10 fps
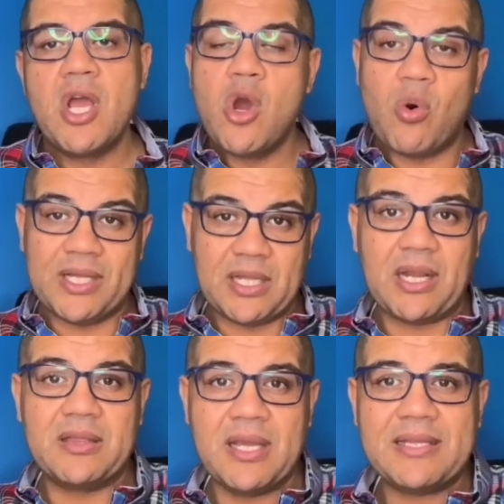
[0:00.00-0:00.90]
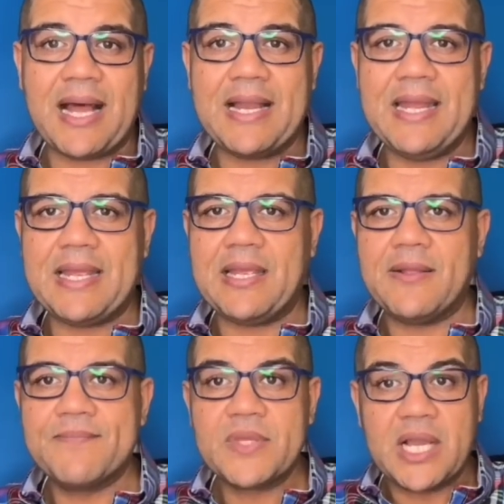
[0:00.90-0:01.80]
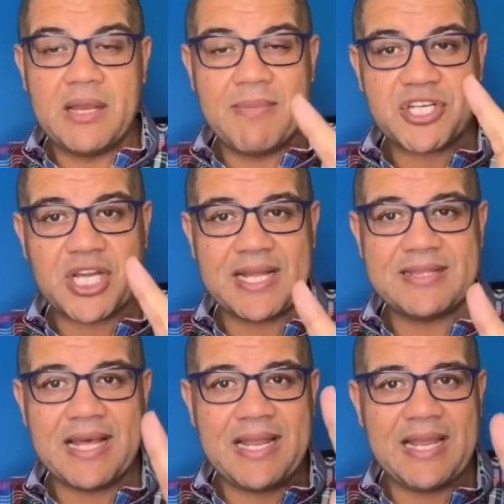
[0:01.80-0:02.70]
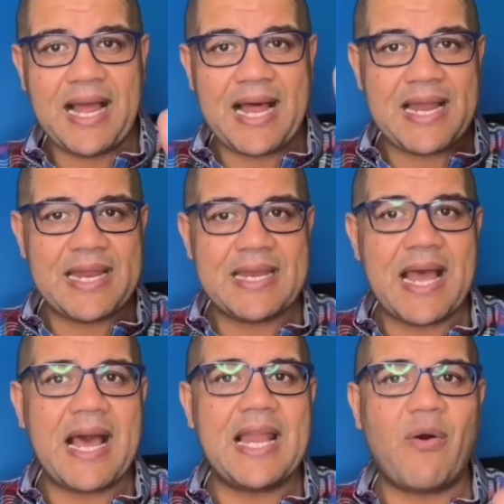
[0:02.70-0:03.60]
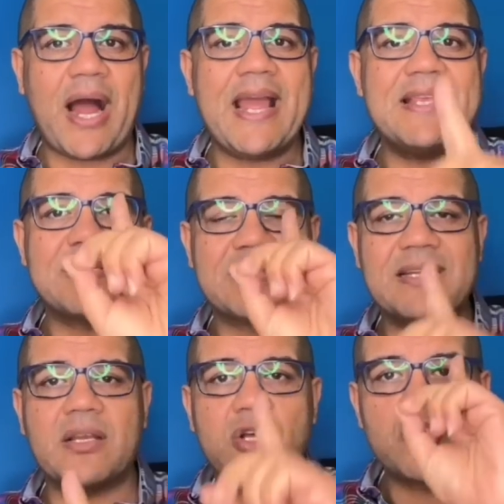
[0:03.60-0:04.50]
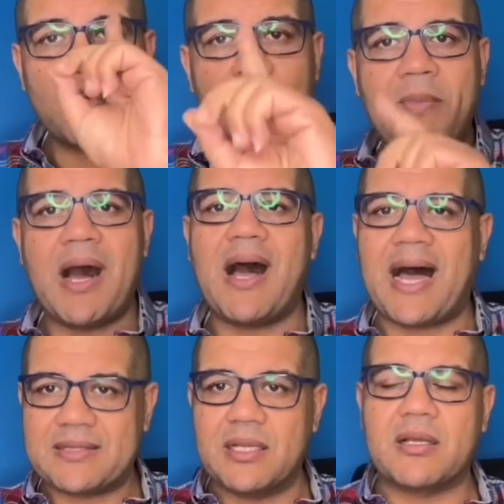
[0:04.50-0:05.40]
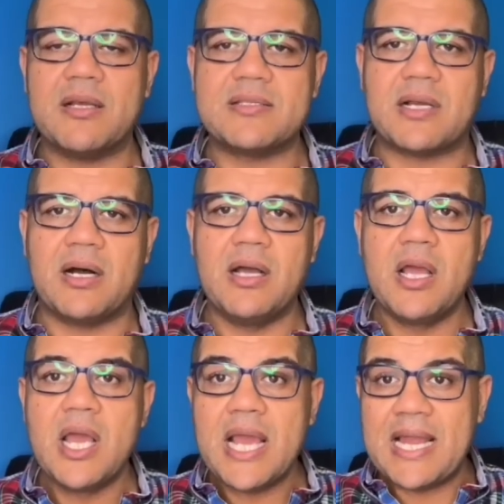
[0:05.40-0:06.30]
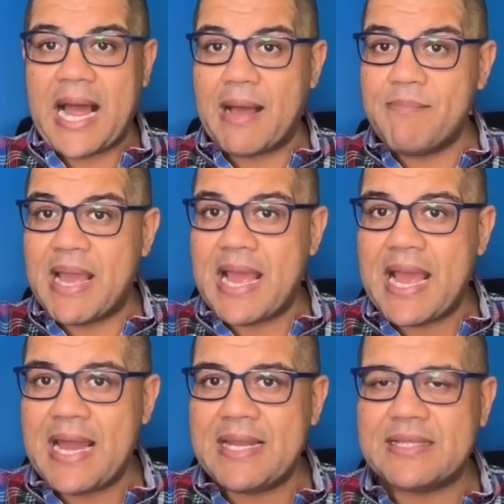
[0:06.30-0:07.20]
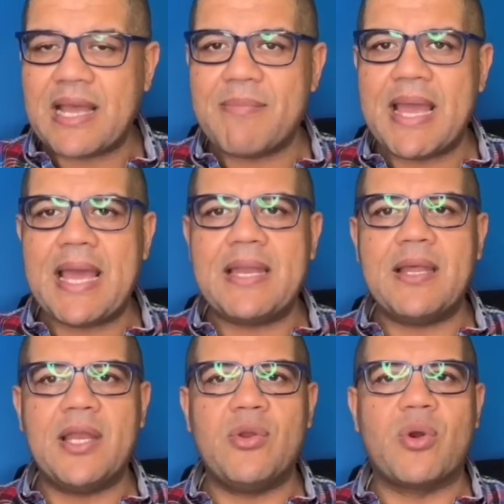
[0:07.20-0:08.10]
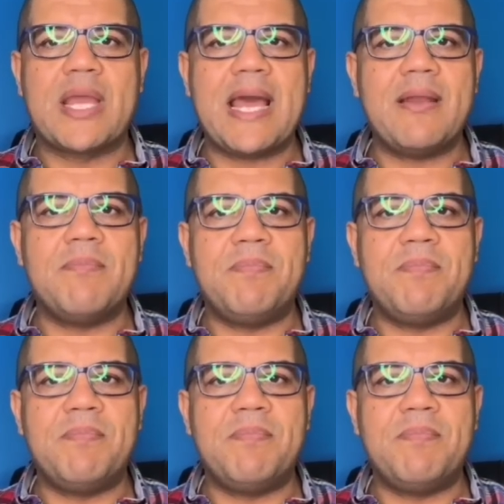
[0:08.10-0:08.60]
وانا رديت عليكي المشهد دليل على انها لو عايزه تنقذ امها هتنقذها العم قالت كمان انه كان